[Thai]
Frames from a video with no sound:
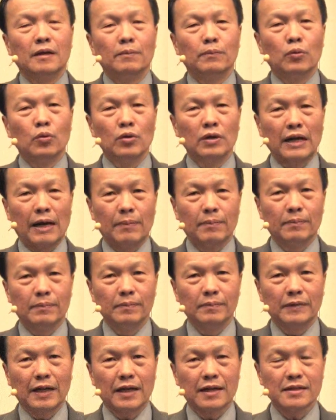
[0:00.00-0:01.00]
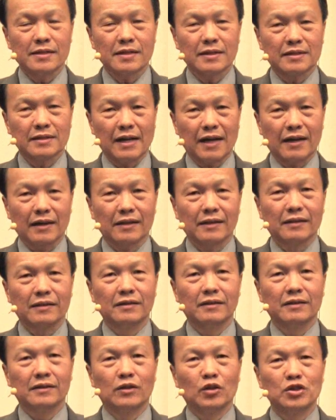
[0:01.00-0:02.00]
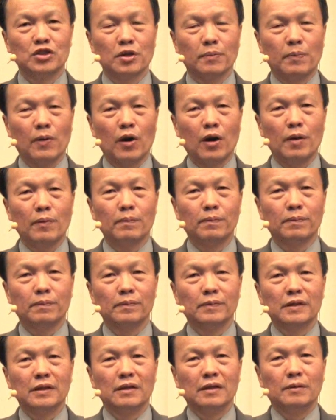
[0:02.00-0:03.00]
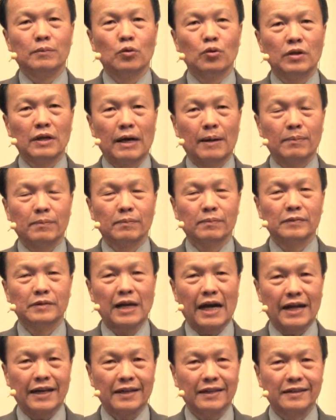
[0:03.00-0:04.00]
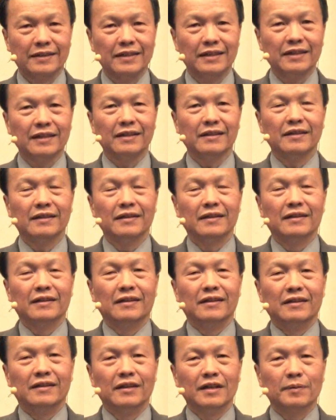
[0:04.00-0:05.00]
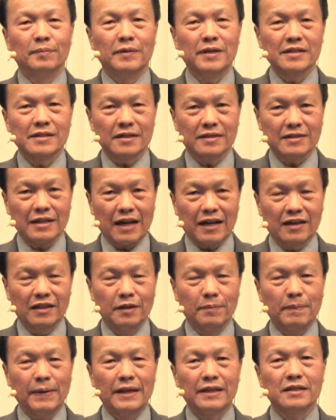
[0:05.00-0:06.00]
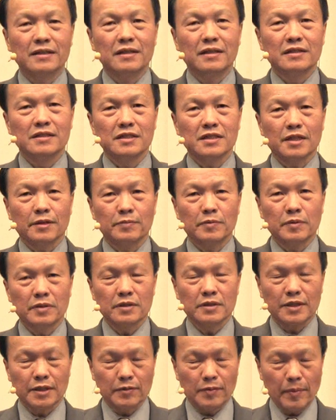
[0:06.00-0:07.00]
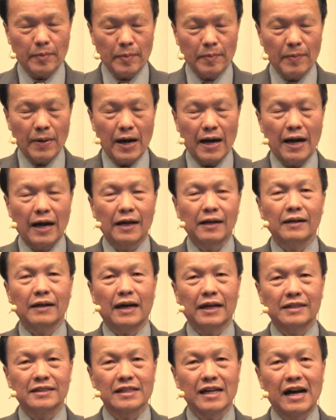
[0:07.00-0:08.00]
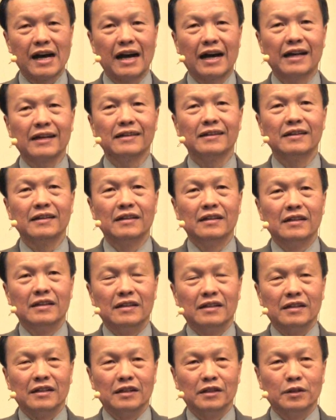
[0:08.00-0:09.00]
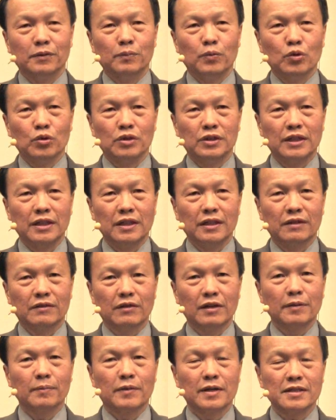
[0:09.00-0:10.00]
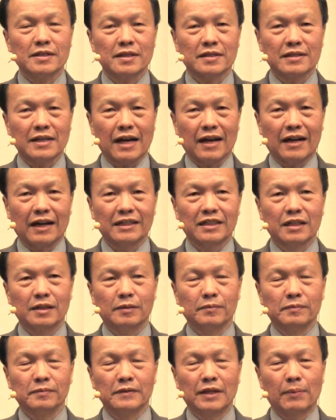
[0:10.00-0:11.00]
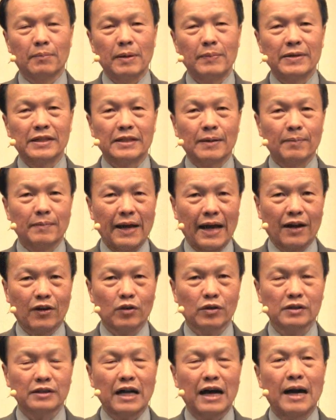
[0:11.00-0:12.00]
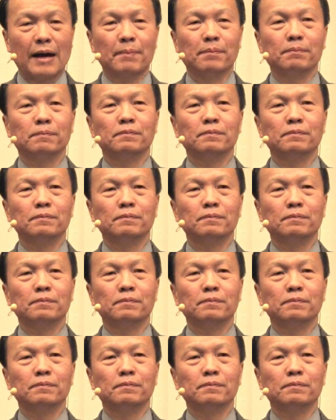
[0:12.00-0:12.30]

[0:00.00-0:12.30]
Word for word: ผู้นำในคริสตจักรโดยเฉพาะผู้นำใหญ่ที่เริ่มคริสตจักรหรือเป็นศิษยวิบาล อาจารย์ หรือผู้ที่เริ่มคริสตจักรอาจจะยังไม่มีตำแหน่งก็ตาม